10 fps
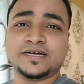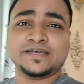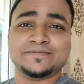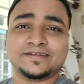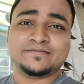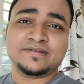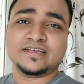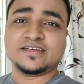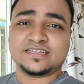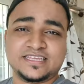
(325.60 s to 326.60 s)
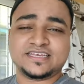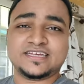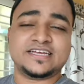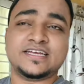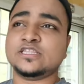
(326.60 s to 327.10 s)
भाई बहन मिलकर देख
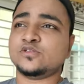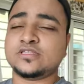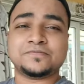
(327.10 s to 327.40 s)
रहे हैं तो